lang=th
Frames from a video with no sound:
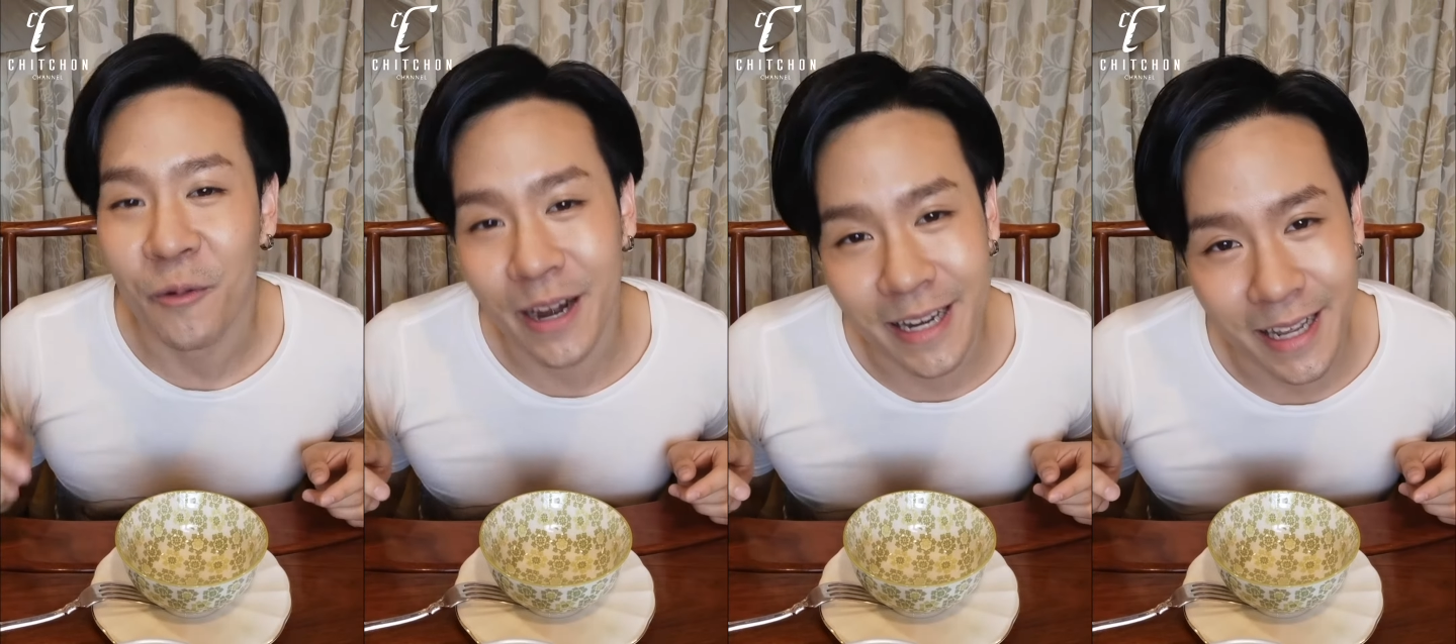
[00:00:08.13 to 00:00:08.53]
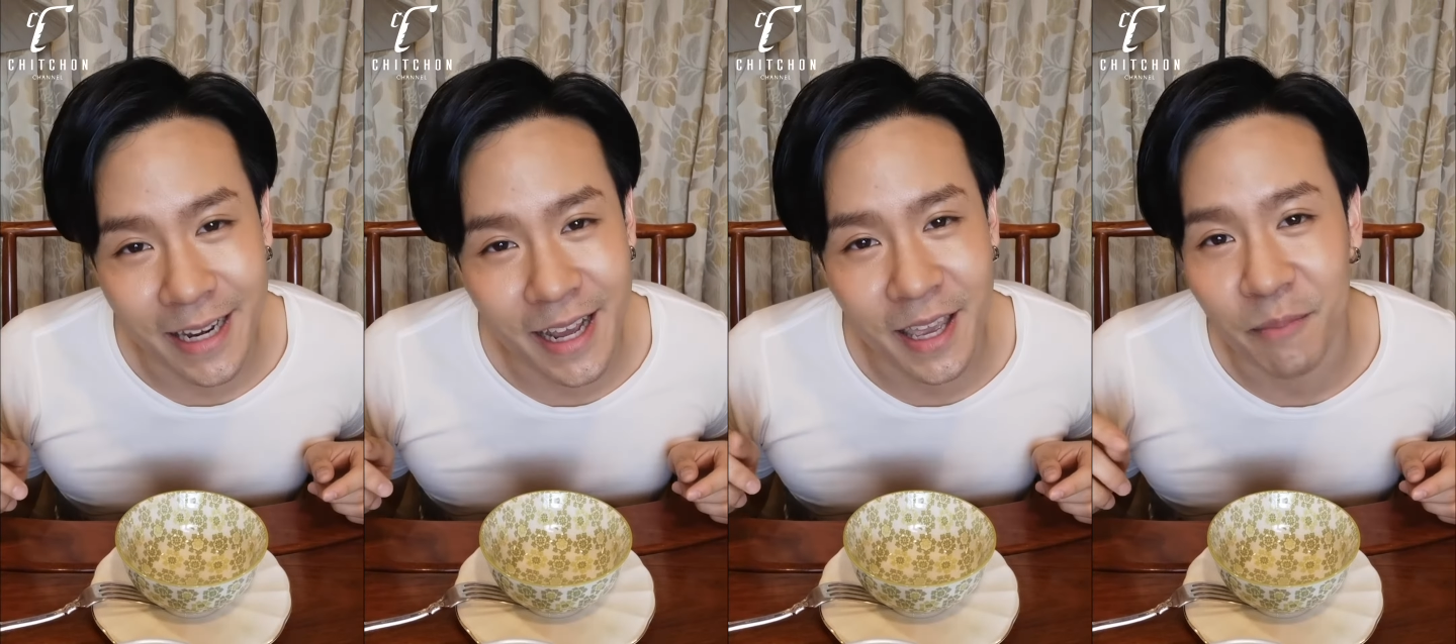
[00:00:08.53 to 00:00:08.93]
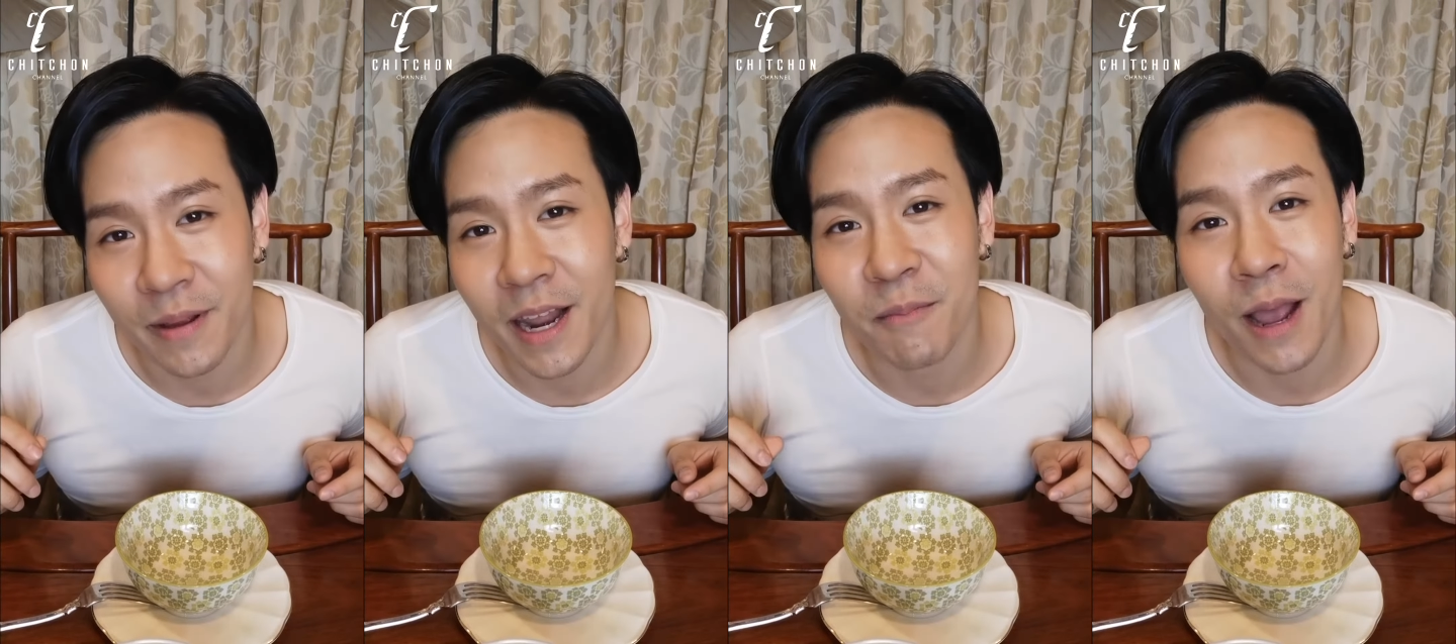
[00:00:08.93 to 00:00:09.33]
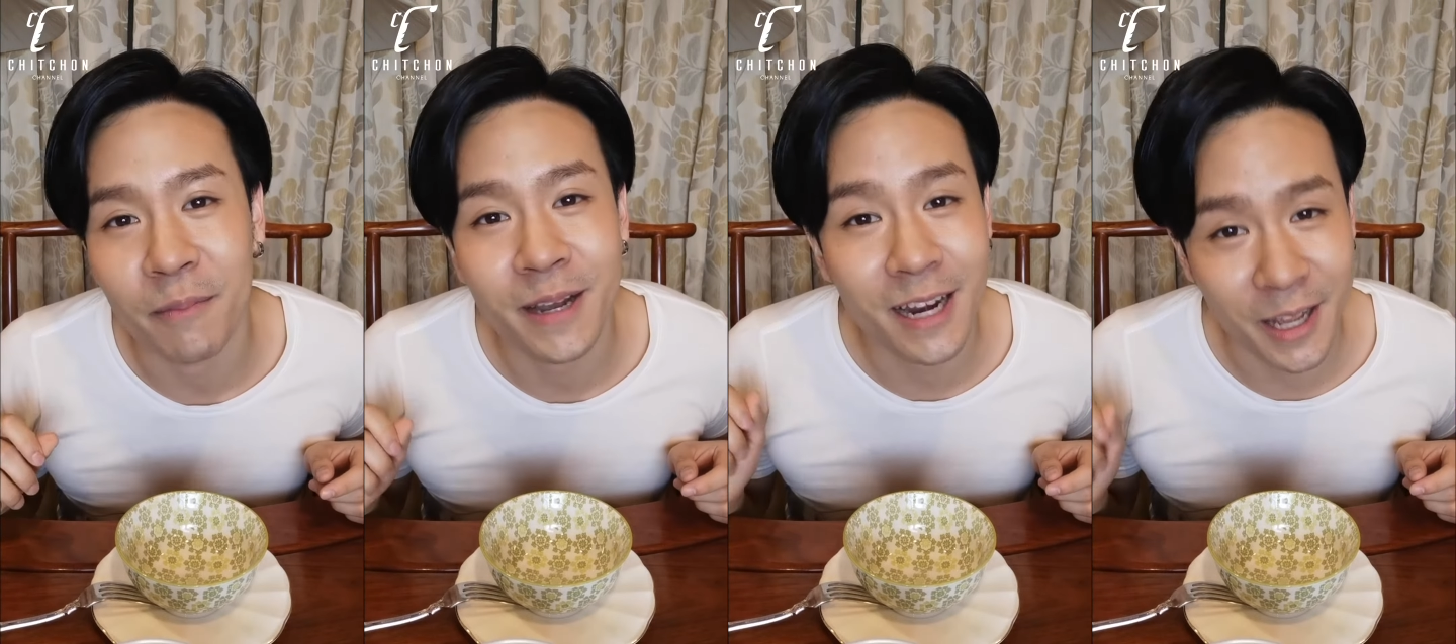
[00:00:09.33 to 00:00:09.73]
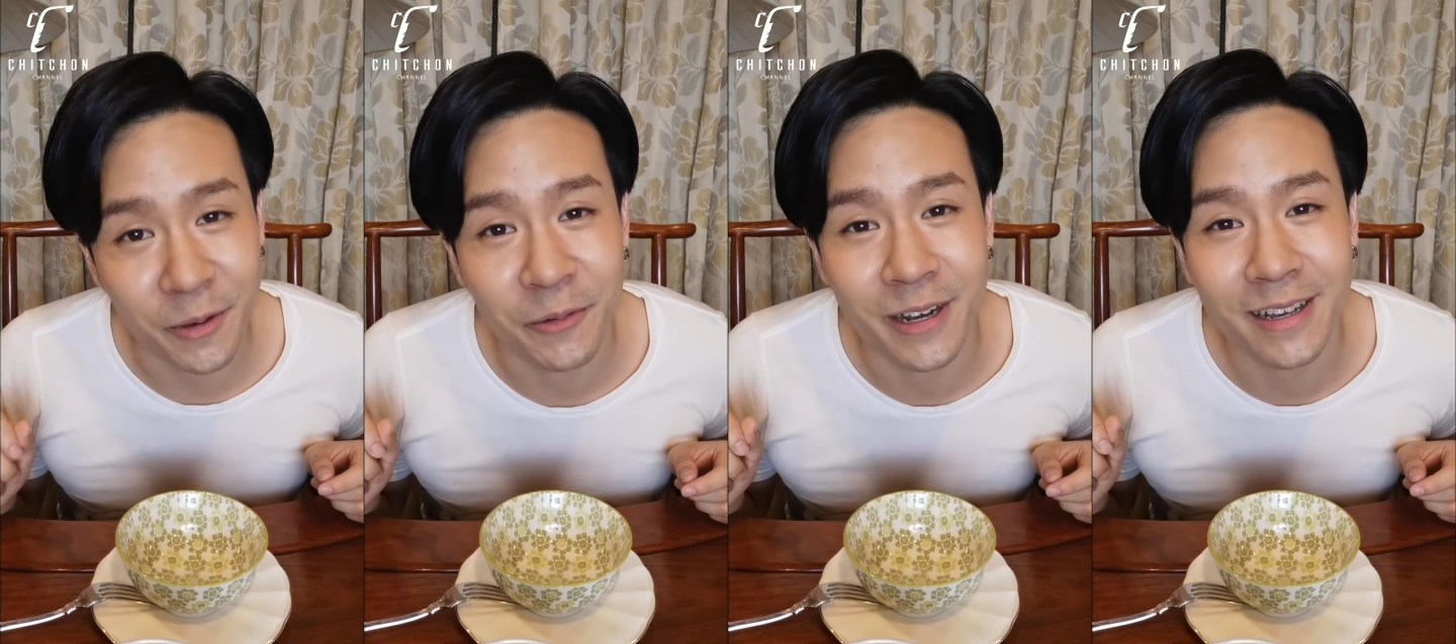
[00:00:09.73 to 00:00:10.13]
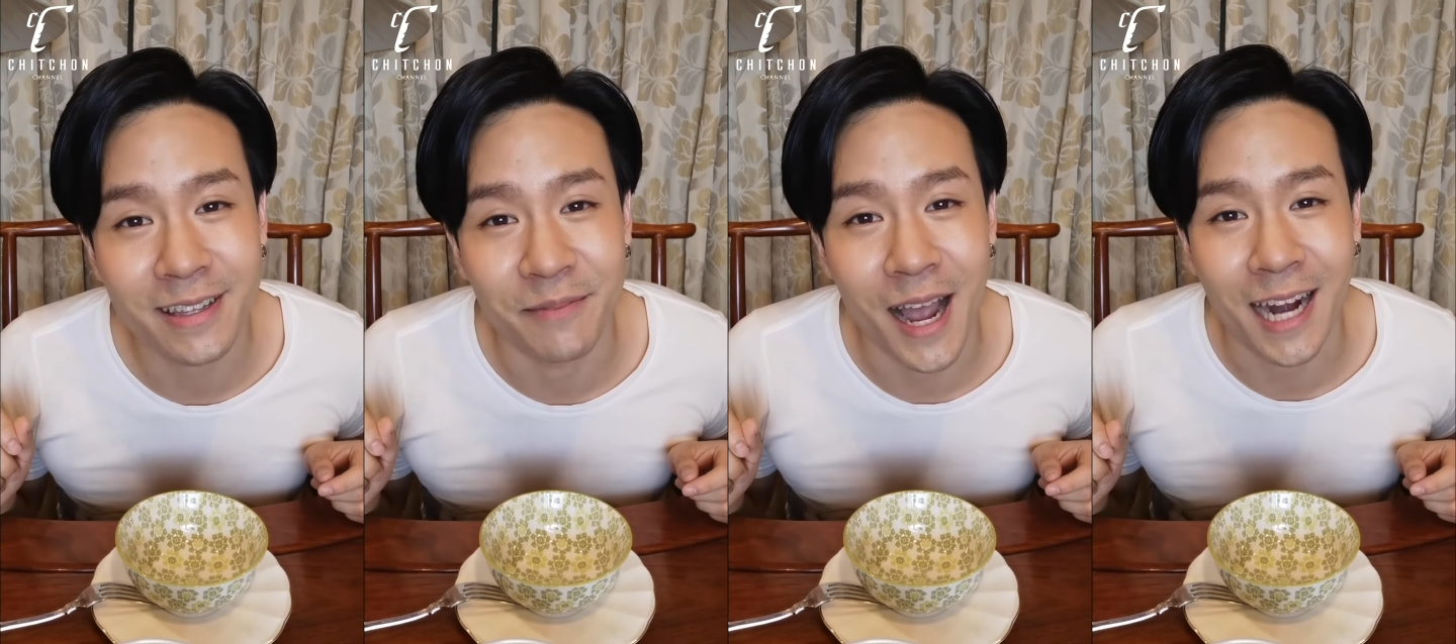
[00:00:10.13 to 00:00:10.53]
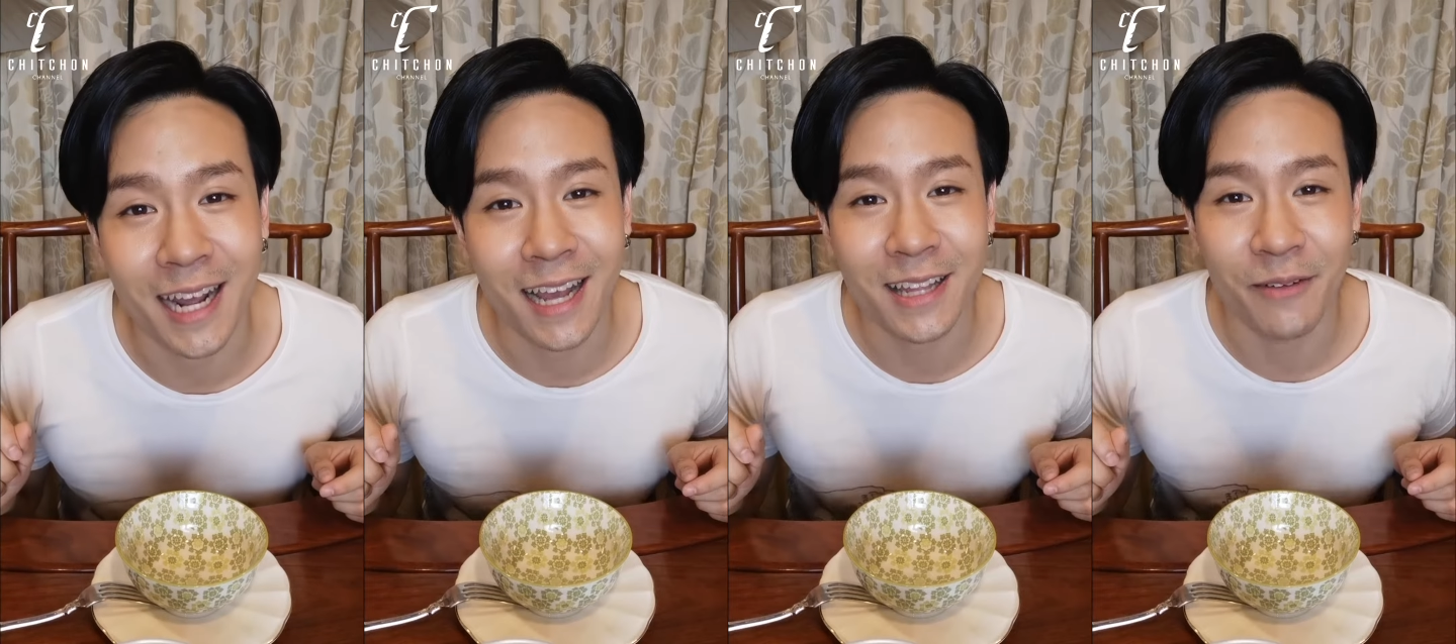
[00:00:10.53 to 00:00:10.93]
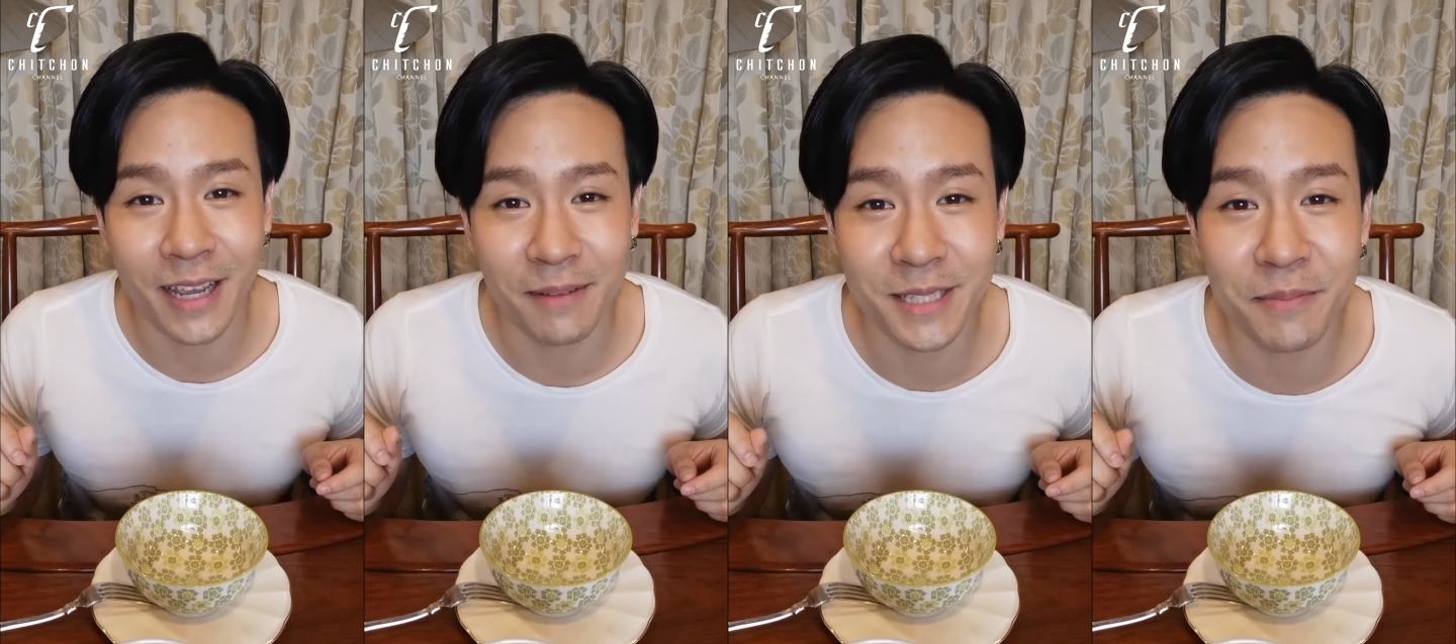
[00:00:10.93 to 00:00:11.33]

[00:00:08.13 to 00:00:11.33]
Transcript: วันนี้เนี่ยแกไม่ได้มาเพื่อรีวิวเครื่องสำอางนะคะแต่ว่าแก